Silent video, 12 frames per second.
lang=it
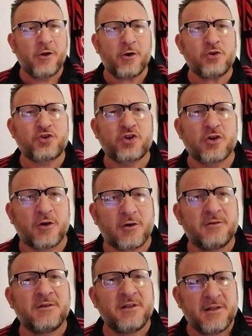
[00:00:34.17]

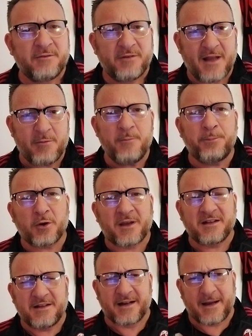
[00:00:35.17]
Roscio, vediamo un po'
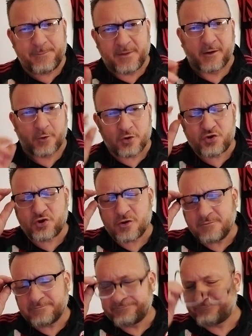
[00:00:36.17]
che direbbe il
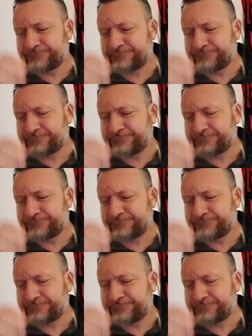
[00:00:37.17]
Roscio.